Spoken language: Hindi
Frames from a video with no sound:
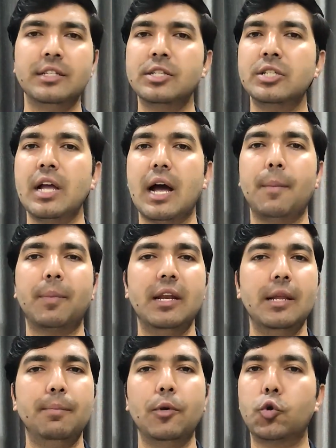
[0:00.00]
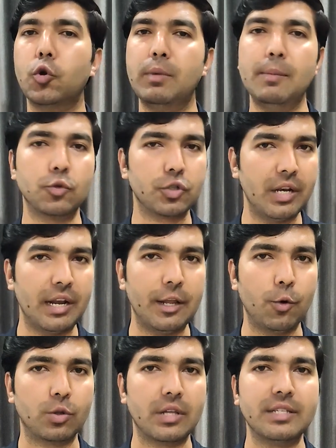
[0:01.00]
जिससे आपके लिए बिल्कुल भी मुश्किल
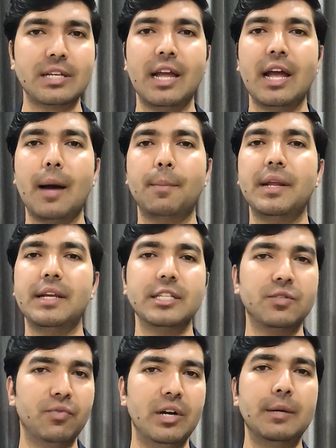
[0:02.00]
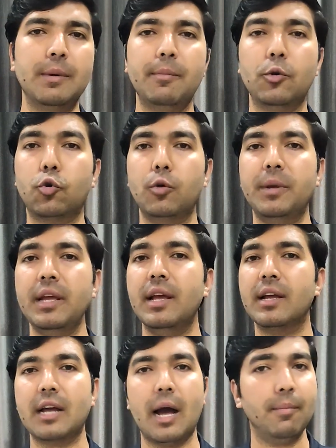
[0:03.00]
नहीं होता चाहे आपने इस फील्ड में बिल्कुल भी
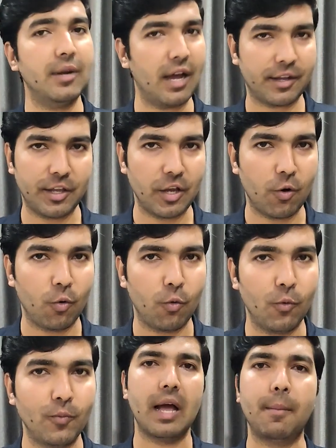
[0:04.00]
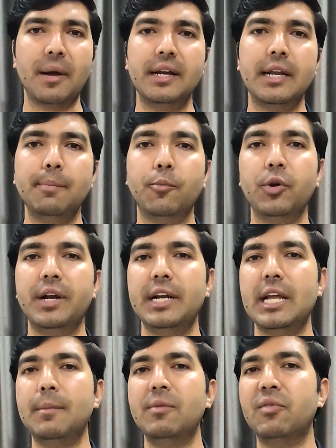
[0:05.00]
काम ना किया हो हमारी टीम पूरी
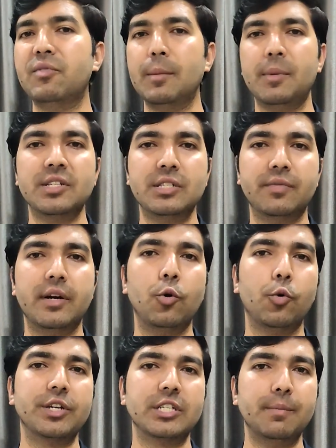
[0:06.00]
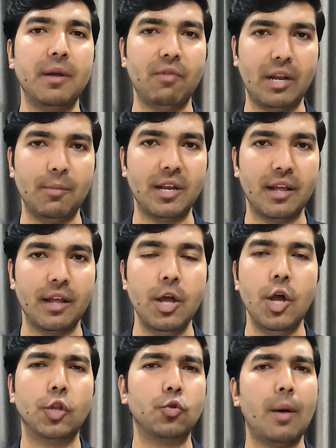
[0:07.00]
इंडिया में 50 प्लस डिफरेंट लोकेशन पे अवेलेबल है
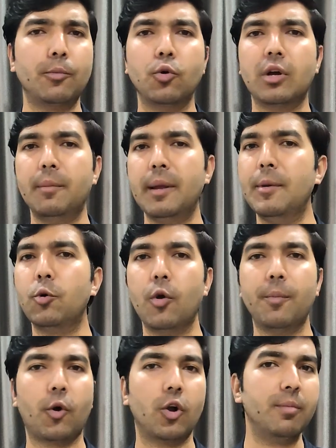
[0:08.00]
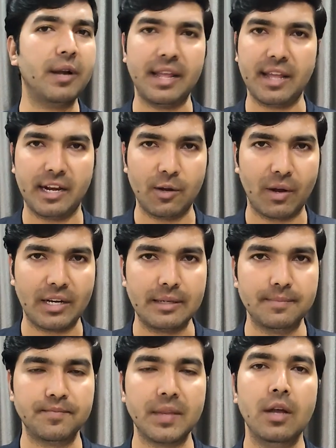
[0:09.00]
तो आपको कभी भी कोई प्रॉब्लम नहीं आने वाली